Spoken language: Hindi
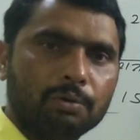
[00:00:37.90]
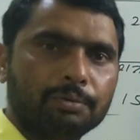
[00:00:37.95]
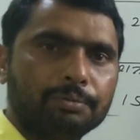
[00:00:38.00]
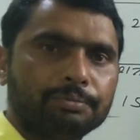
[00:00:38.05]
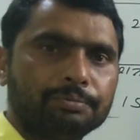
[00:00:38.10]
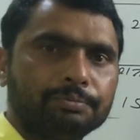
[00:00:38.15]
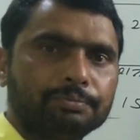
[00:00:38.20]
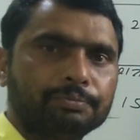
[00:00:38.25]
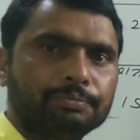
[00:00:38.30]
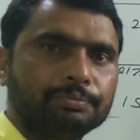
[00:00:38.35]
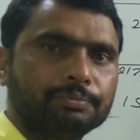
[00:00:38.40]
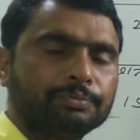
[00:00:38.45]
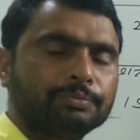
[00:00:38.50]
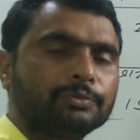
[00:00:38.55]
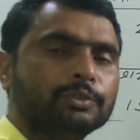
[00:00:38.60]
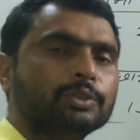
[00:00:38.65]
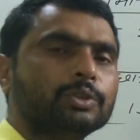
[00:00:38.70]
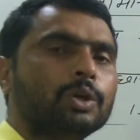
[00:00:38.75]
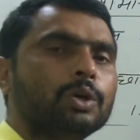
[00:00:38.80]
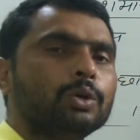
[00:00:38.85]
हो
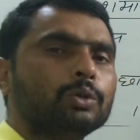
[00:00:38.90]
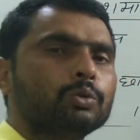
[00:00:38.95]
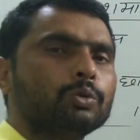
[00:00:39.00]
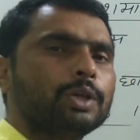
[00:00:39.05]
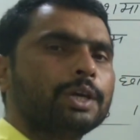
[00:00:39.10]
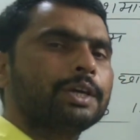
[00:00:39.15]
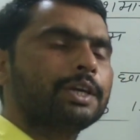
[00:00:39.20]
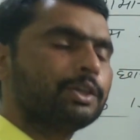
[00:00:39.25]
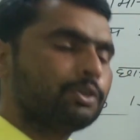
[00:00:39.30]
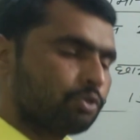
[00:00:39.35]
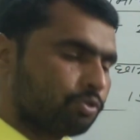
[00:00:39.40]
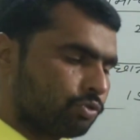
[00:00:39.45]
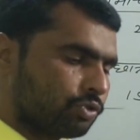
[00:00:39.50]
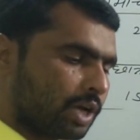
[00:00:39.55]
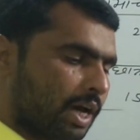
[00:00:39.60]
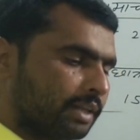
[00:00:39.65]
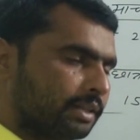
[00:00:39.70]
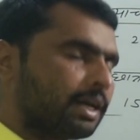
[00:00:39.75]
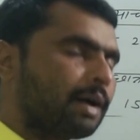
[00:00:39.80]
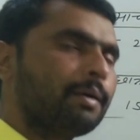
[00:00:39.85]
तो देखिए जो
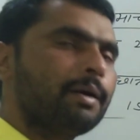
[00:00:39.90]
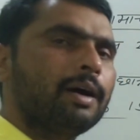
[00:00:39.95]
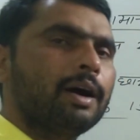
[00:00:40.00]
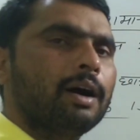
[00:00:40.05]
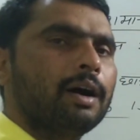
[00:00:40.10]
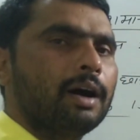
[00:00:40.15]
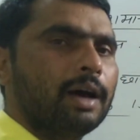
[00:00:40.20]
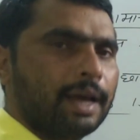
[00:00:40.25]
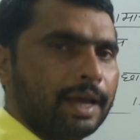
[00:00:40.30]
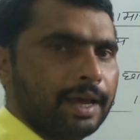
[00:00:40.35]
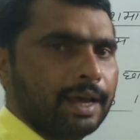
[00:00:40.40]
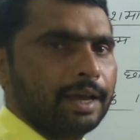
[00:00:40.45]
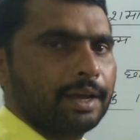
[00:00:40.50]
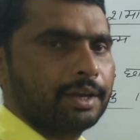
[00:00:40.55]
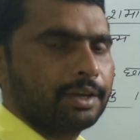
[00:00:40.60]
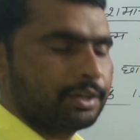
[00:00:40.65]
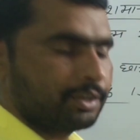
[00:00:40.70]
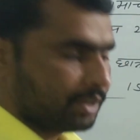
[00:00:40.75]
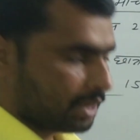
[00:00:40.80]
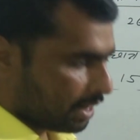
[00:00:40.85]
ज़्यादा है
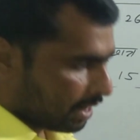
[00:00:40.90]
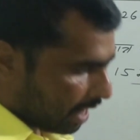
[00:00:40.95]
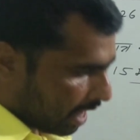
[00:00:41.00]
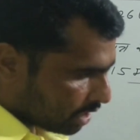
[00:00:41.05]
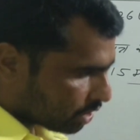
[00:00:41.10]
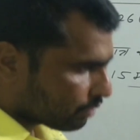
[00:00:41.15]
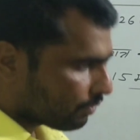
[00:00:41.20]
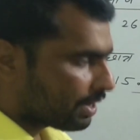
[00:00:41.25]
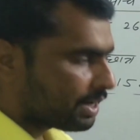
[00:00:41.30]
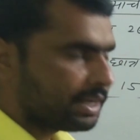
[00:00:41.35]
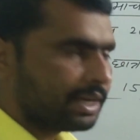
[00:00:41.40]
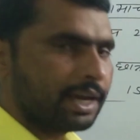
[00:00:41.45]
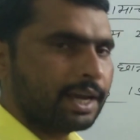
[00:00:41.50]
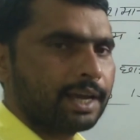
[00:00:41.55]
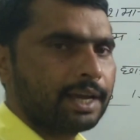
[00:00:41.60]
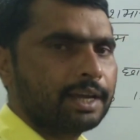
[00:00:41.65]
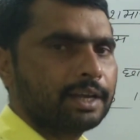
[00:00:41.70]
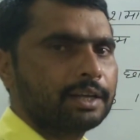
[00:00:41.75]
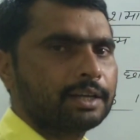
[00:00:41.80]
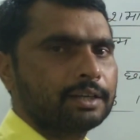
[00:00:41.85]
या लास्ट वाली है
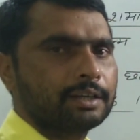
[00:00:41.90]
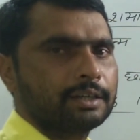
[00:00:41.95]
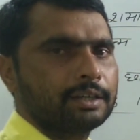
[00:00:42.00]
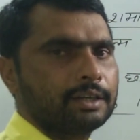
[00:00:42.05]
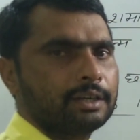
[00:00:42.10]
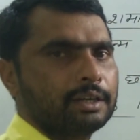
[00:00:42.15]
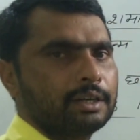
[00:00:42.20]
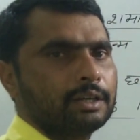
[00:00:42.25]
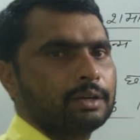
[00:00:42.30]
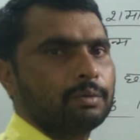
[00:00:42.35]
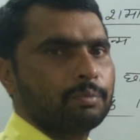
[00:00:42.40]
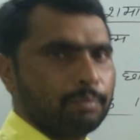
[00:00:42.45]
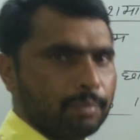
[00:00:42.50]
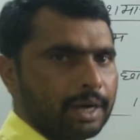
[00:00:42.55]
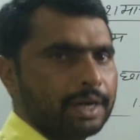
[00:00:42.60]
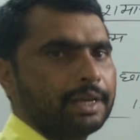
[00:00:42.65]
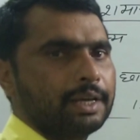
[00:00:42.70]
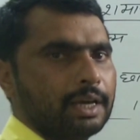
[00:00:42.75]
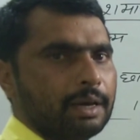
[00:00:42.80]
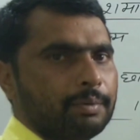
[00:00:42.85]

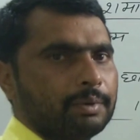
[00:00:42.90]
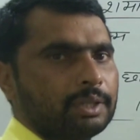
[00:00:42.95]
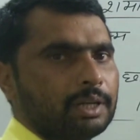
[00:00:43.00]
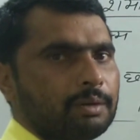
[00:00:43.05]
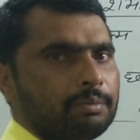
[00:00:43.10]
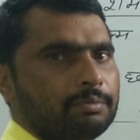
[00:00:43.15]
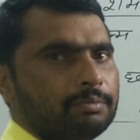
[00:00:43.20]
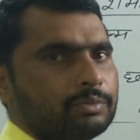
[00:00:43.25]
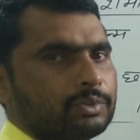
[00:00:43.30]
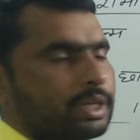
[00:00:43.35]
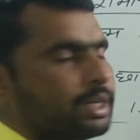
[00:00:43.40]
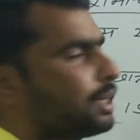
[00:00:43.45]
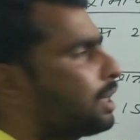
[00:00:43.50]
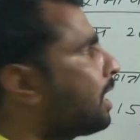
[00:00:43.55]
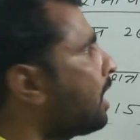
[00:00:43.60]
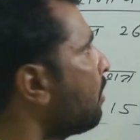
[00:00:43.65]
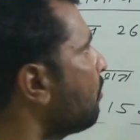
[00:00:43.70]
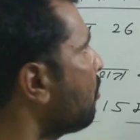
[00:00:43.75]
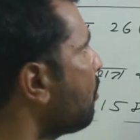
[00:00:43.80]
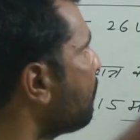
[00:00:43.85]
बड़ी है मतलब
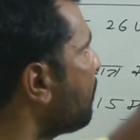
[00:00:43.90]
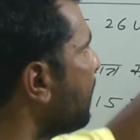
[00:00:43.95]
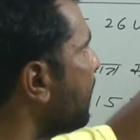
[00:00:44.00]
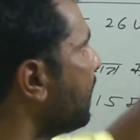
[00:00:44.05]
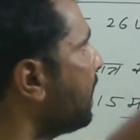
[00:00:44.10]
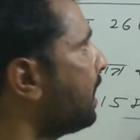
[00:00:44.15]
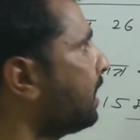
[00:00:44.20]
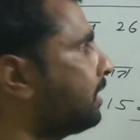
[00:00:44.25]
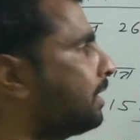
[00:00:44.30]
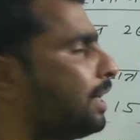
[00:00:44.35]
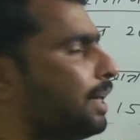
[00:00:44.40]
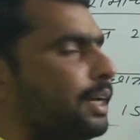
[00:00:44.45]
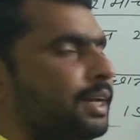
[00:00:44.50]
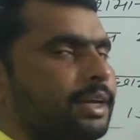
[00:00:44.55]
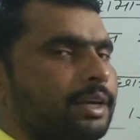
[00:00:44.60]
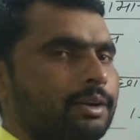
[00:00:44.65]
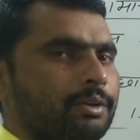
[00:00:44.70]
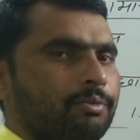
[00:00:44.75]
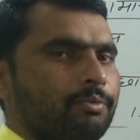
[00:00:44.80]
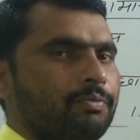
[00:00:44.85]
संख्या वो पहले लेते हैं
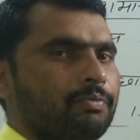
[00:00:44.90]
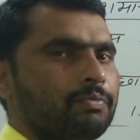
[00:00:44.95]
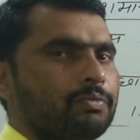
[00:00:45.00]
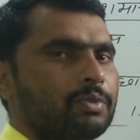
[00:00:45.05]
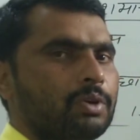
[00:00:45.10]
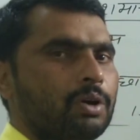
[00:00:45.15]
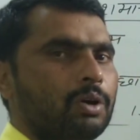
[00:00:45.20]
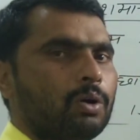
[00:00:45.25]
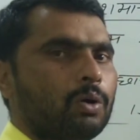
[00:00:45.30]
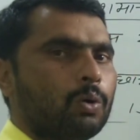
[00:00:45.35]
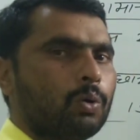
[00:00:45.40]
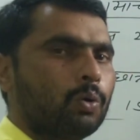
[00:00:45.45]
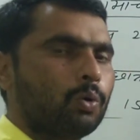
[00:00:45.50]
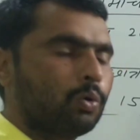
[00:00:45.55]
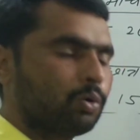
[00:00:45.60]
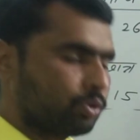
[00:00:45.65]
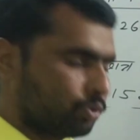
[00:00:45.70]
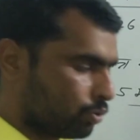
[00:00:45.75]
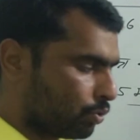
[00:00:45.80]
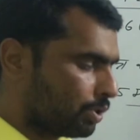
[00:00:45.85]

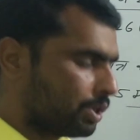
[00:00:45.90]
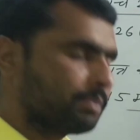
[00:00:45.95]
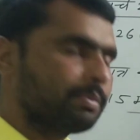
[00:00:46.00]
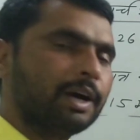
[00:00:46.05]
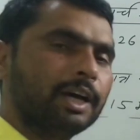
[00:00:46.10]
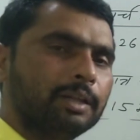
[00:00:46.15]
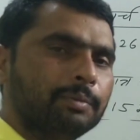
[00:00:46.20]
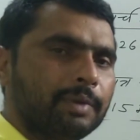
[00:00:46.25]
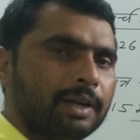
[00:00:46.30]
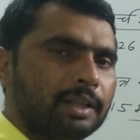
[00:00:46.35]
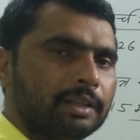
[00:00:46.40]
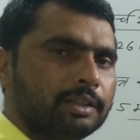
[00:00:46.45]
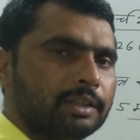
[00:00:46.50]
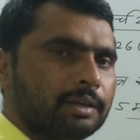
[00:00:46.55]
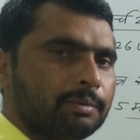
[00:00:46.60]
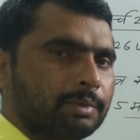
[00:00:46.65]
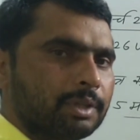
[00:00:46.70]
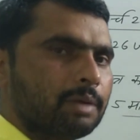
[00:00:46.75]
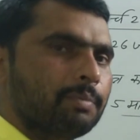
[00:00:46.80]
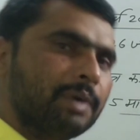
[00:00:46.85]
और छोटी बाद में लेते
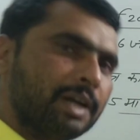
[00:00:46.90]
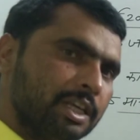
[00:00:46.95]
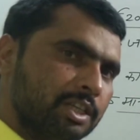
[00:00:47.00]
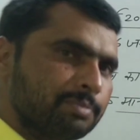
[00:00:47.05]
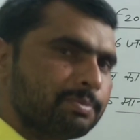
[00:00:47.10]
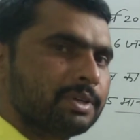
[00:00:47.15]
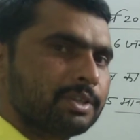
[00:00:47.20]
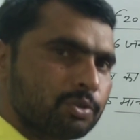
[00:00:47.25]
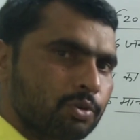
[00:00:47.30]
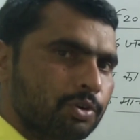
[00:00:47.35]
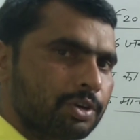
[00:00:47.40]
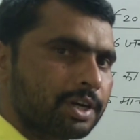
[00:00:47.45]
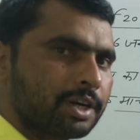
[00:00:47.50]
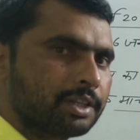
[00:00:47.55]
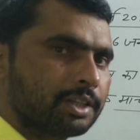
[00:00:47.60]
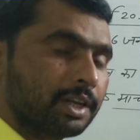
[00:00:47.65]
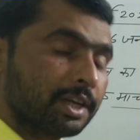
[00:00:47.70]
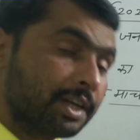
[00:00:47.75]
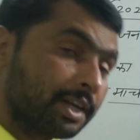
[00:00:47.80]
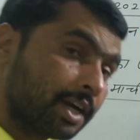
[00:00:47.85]
हैं मतलब बड़ी इसमें छोटी
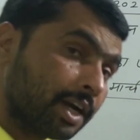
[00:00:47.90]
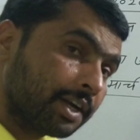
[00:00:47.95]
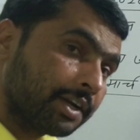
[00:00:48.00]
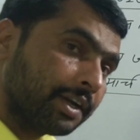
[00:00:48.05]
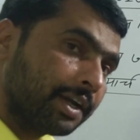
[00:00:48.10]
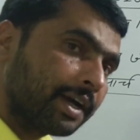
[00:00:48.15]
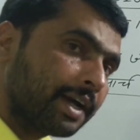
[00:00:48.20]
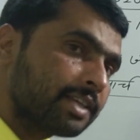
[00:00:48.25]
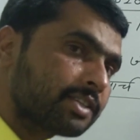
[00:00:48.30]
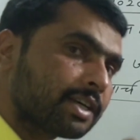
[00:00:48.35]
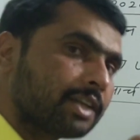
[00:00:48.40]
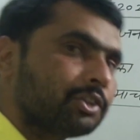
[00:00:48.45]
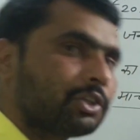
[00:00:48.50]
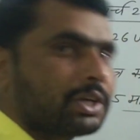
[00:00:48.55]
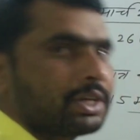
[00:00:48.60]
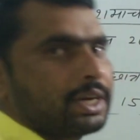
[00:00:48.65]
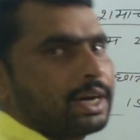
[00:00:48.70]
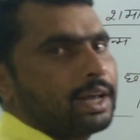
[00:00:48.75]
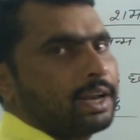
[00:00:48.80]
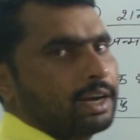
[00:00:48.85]
घटती लेकिन घटने का इसका
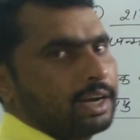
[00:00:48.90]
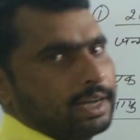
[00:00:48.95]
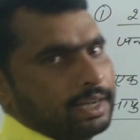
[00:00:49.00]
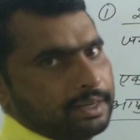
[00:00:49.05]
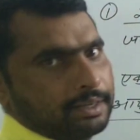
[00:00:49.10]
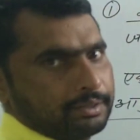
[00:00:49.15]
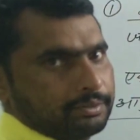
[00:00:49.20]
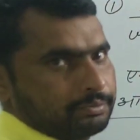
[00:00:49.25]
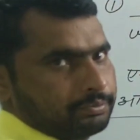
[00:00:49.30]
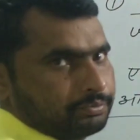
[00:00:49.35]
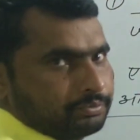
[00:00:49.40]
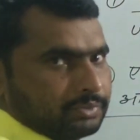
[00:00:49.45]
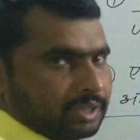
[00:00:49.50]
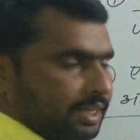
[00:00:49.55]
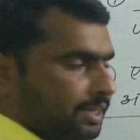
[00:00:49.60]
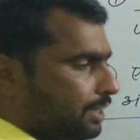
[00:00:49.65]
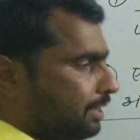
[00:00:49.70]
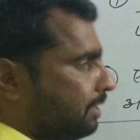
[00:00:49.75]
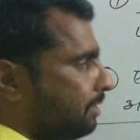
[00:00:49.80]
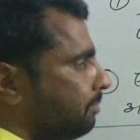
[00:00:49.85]
तरीका अलग है
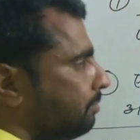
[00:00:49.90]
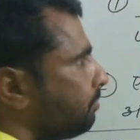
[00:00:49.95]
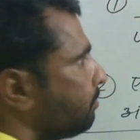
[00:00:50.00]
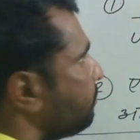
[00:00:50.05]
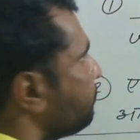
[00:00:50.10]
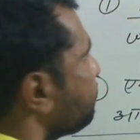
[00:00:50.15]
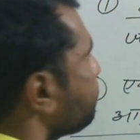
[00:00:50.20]
देखिए